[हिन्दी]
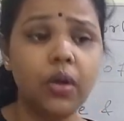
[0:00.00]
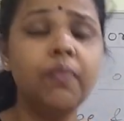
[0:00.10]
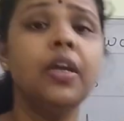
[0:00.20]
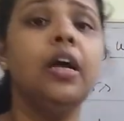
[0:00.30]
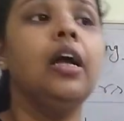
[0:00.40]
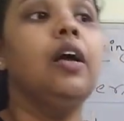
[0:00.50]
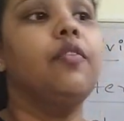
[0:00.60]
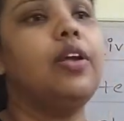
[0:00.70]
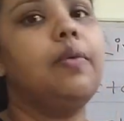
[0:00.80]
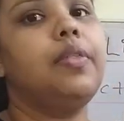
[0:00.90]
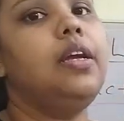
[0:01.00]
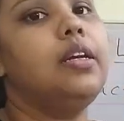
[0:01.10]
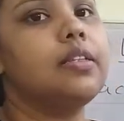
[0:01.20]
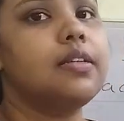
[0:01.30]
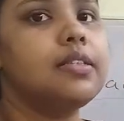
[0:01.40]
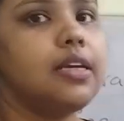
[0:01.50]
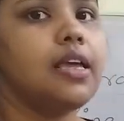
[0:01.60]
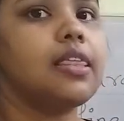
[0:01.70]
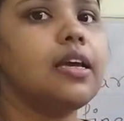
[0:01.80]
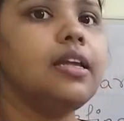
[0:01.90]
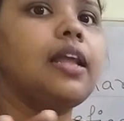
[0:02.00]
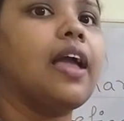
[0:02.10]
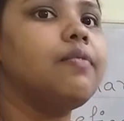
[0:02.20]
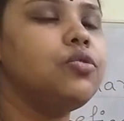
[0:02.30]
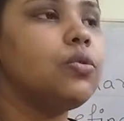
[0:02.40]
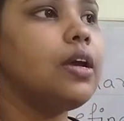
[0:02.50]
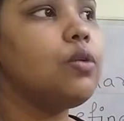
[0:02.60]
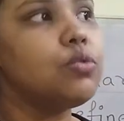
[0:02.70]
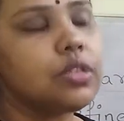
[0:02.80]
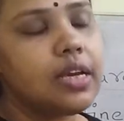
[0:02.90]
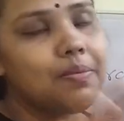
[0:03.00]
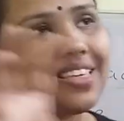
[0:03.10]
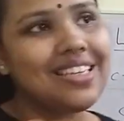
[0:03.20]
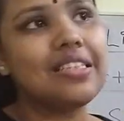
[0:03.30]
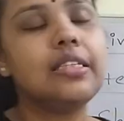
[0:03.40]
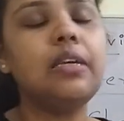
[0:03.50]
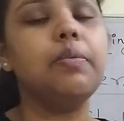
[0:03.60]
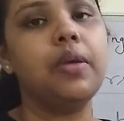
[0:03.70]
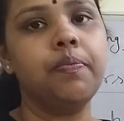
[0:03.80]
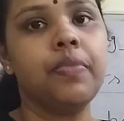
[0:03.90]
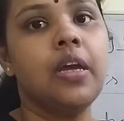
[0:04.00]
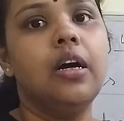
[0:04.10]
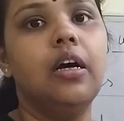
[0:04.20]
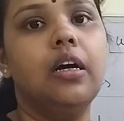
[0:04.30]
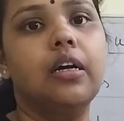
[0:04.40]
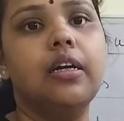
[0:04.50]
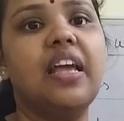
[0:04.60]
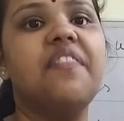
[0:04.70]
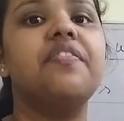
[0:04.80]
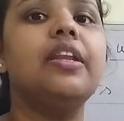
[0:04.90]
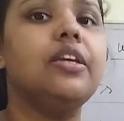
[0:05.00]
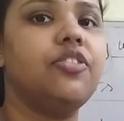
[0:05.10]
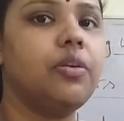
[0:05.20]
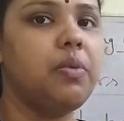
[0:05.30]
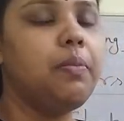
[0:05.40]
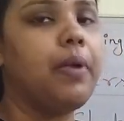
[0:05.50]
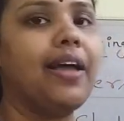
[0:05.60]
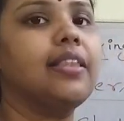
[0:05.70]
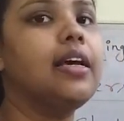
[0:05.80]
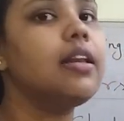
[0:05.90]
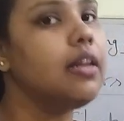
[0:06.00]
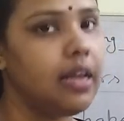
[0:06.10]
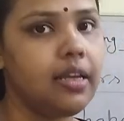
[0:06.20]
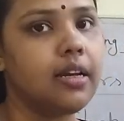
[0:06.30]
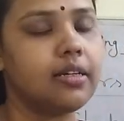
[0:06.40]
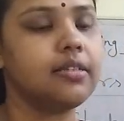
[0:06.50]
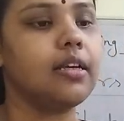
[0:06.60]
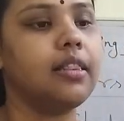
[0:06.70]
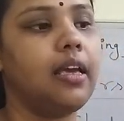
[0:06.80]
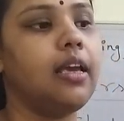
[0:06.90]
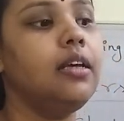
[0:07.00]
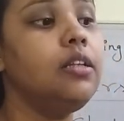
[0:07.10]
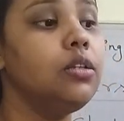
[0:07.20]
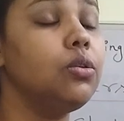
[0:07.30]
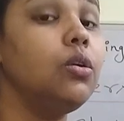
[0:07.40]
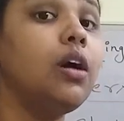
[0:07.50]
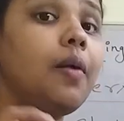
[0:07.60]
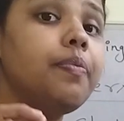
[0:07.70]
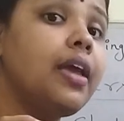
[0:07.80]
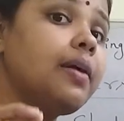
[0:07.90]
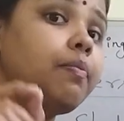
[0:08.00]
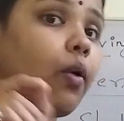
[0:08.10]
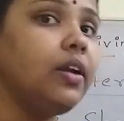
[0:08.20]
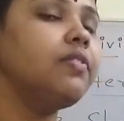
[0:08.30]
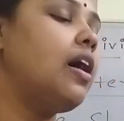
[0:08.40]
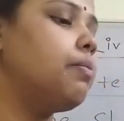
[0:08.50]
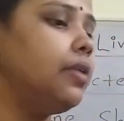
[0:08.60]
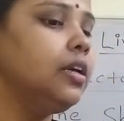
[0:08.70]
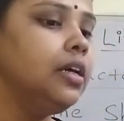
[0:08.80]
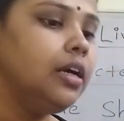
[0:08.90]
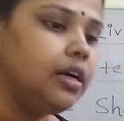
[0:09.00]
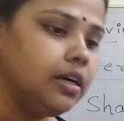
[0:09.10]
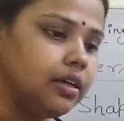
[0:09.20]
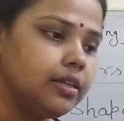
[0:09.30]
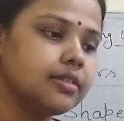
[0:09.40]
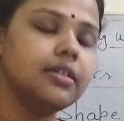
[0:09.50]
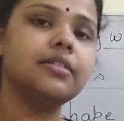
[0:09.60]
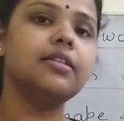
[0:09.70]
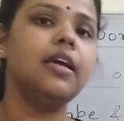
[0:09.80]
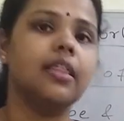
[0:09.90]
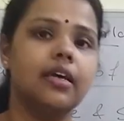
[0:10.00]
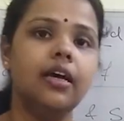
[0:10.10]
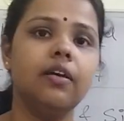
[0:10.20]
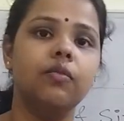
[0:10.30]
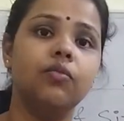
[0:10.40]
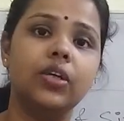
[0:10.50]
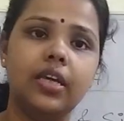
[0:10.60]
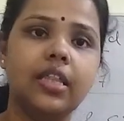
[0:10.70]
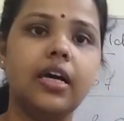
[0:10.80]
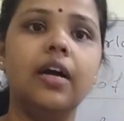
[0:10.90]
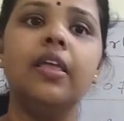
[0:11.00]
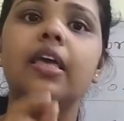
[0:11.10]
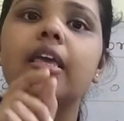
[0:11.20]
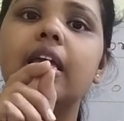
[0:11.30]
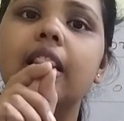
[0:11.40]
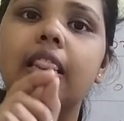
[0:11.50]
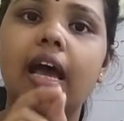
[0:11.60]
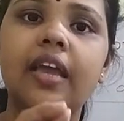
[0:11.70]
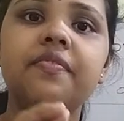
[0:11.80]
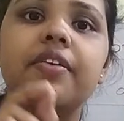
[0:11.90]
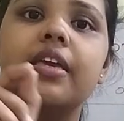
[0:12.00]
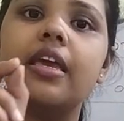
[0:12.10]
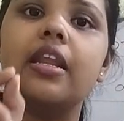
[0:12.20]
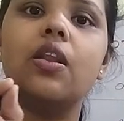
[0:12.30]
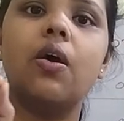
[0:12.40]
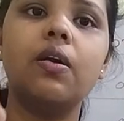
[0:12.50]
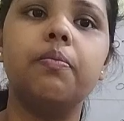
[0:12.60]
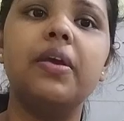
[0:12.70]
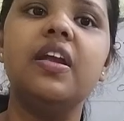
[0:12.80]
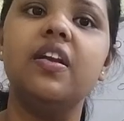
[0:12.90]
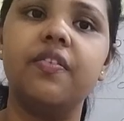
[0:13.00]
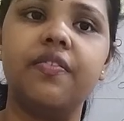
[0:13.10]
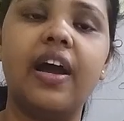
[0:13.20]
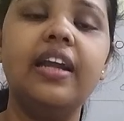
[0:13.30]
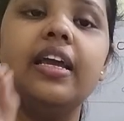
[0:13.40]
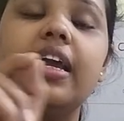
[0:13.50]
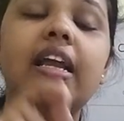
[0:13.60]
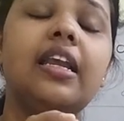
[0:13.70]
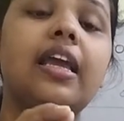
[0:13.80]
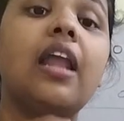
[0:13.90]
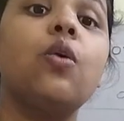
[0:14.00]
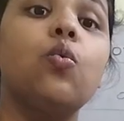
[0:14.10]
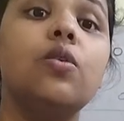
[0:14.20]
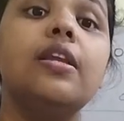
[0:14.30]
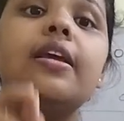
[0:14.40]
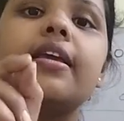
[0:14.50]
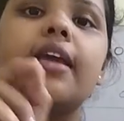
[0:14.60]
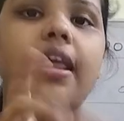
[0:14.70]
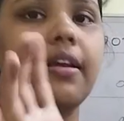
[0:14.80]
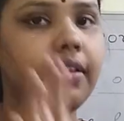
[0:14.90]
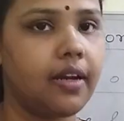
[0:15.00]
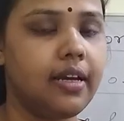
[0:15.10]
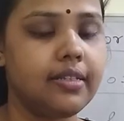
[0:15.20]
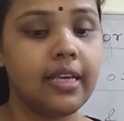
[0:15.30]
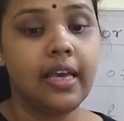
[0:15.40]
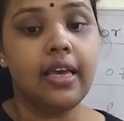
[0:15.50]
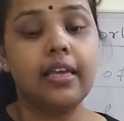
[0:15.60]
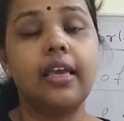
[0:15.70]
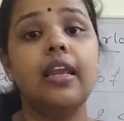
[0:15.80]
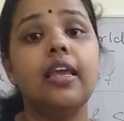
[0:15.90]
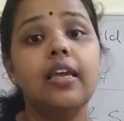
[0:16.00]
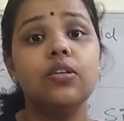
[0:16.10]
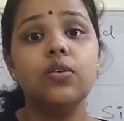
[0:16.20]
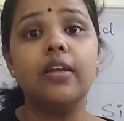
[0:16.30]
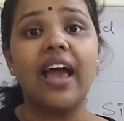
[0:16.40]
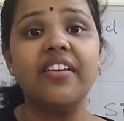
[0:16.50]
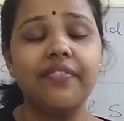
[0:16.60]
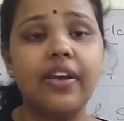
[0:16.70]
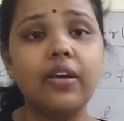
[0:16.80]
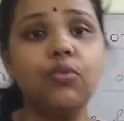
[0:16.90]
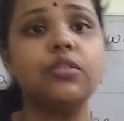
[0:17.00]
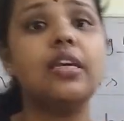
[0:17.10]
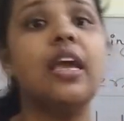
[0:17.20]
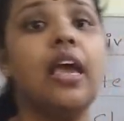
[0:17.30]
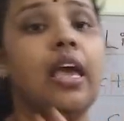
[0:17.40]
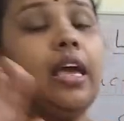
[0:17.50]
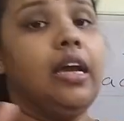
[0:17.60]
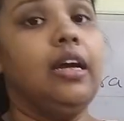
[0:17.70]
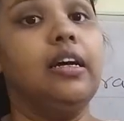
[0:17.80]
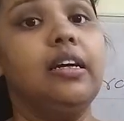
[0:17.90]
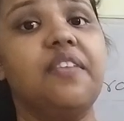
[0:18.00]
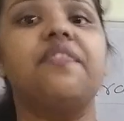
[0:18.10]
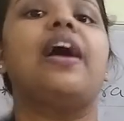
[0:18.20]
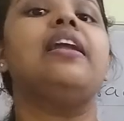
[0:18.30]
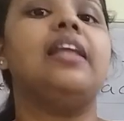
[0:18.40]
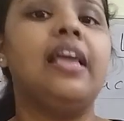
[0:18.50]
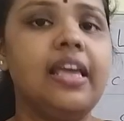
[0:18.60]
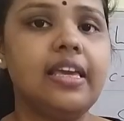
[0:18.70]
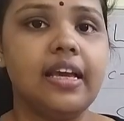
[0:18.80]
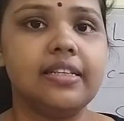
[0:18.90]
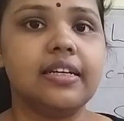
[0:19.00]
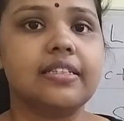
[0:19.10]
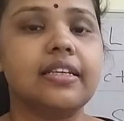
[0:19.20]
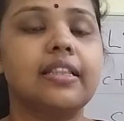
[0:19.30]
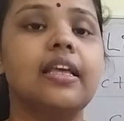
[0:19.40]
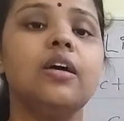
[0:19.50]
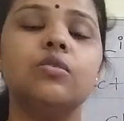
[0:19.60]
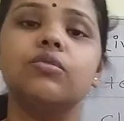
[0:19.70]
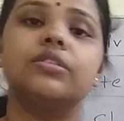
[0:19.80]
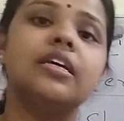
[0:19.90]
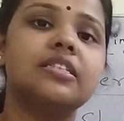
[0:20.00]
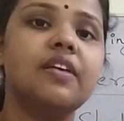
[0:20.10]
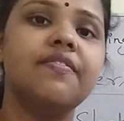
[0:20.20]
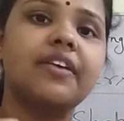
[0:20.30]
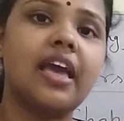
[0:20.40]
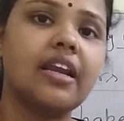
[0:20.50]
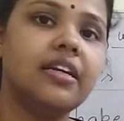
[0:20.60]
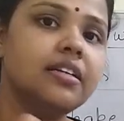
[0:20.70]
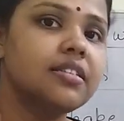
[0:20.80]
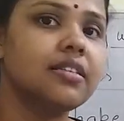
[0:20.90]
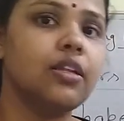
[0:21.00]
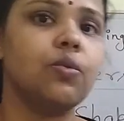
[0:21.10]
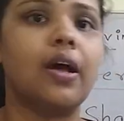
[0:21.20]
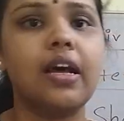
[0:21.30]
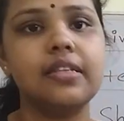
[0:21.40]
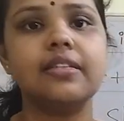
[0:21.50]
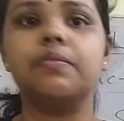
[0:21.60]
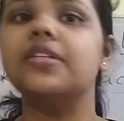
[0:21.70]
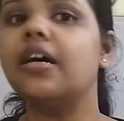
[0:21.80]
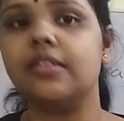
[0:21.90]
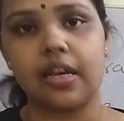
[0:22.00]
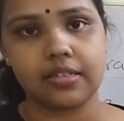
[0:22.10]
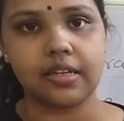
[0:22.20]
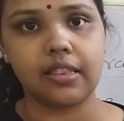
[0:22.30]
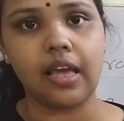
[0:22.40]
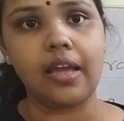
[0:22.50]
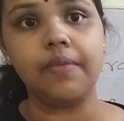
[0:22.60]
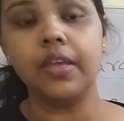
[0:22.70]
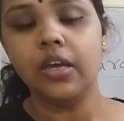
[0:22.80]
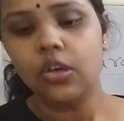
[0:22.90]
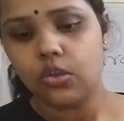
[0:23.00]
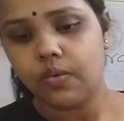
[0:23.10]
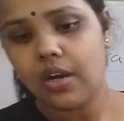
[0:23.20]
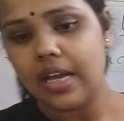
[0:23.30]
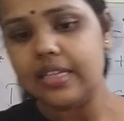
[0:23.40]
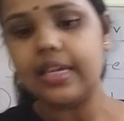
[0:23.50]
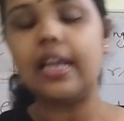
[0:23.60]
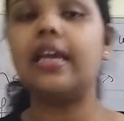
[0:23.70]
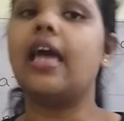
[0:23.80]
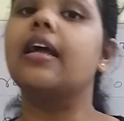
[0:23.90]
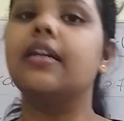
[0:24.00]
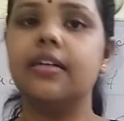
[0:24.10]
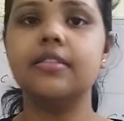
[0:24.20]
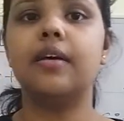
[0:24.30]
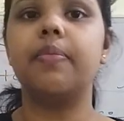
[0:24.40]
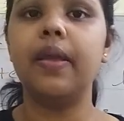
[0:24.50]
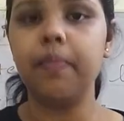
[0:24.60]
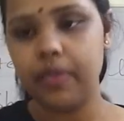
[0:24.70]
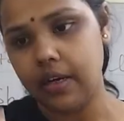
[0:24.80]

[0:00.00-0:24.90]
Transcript: तो फिर हमने डिस्कस किया था कि लाइफ जो है उसे हम किसी भी डेफिनेशन में बांध कर नहीं रख सकते हैं तो हमने एक पॉइंट वहां पर डिस्कस किया था वो ये था कि लाइफ कैन नॉट बी डिफाइंड इट कैन ओनली कैरेक्टराइज यानी कि जो लाइफ है उसे डिफाइन uh, नहीं किया जा सकता उसे सिर्फ कैरेक्टर्स के द्वारा समझा जा सकता है तो वो कई सारे कैरेक्टर्स हमने